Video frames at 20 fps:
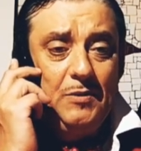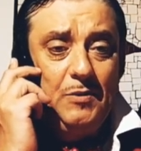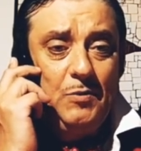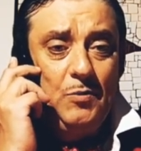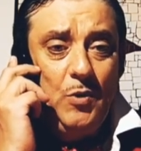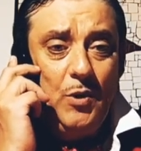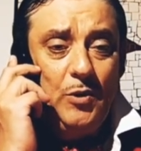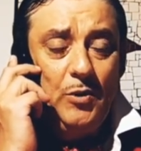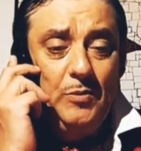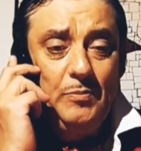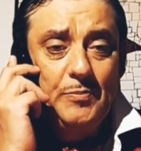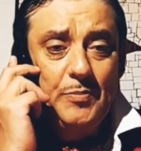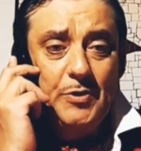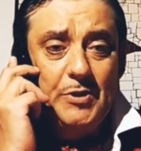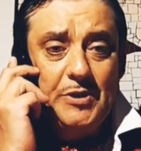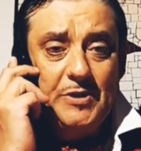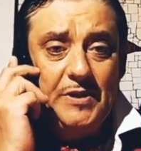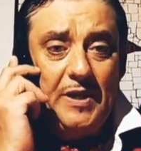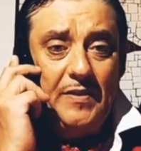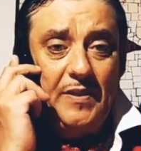luego
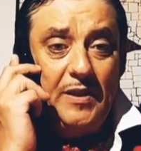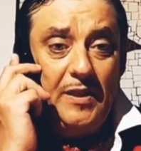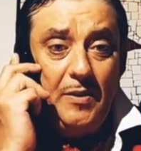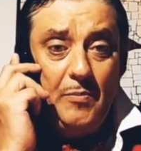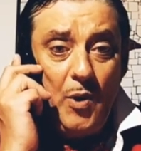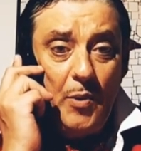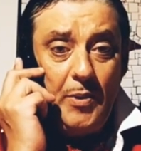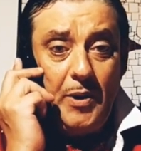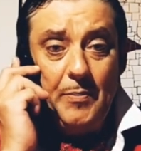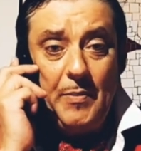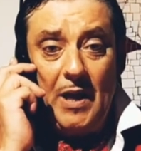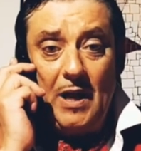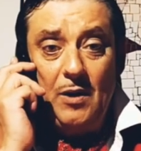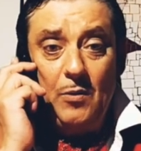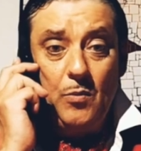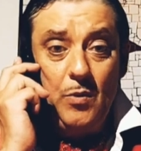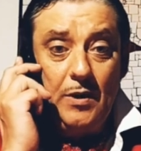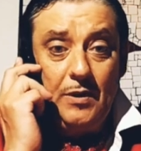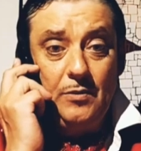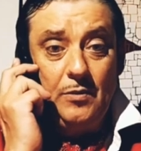pues decidí moverme
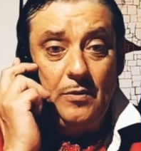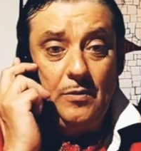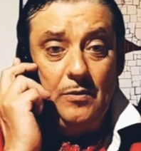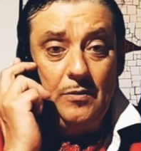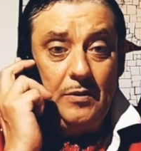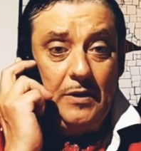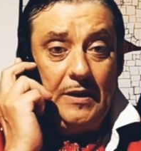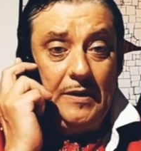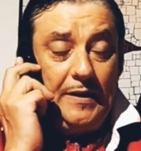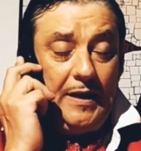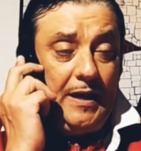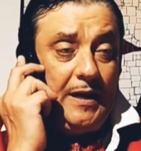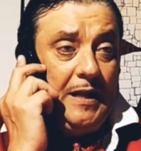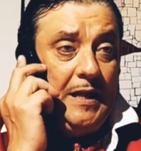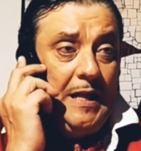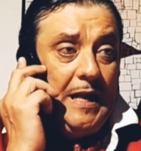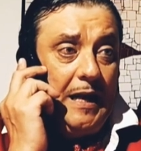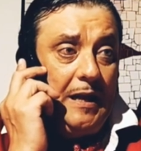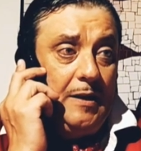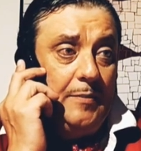al cuarto que
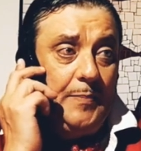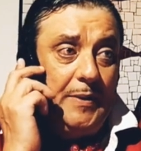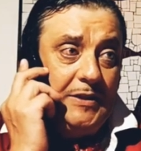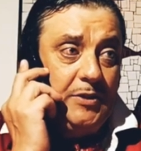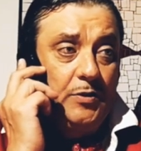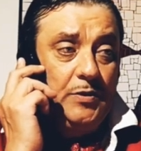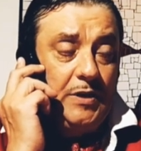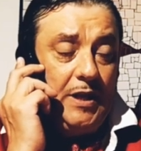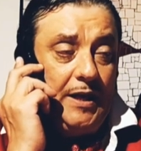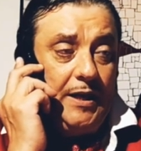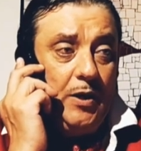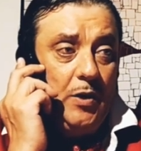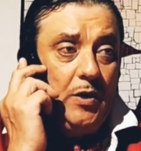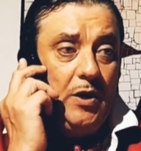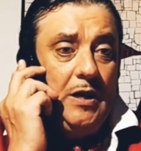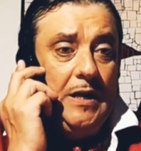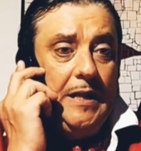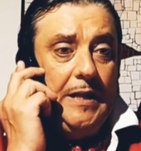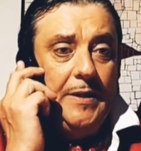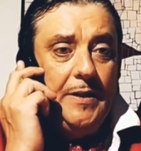da al patio
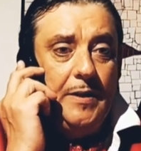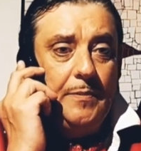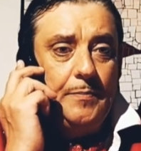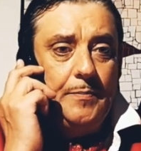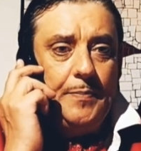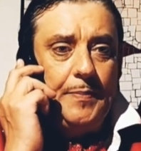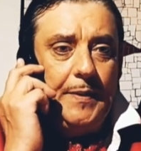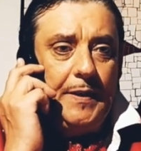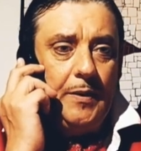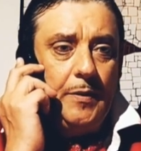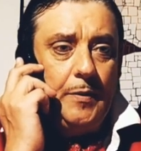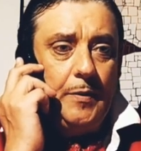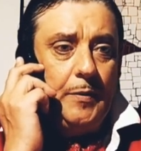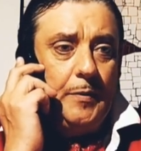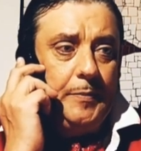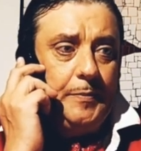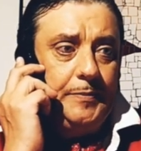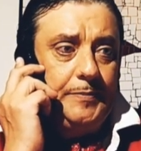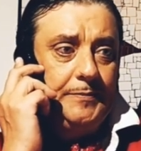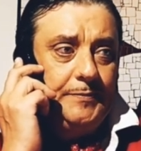interior, eh,
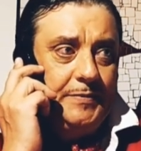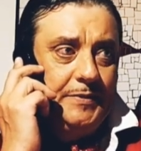pero